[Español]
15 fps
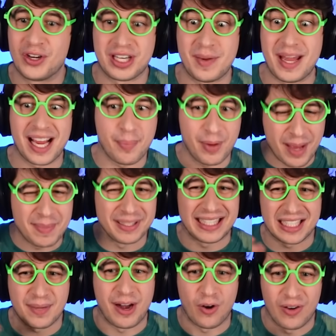No sabía que podían
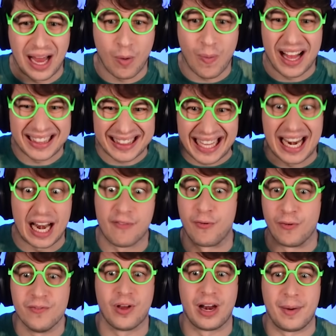meterse bajo el agua tan al
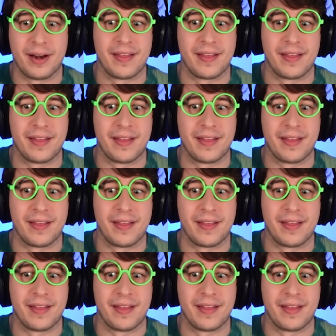fondo, la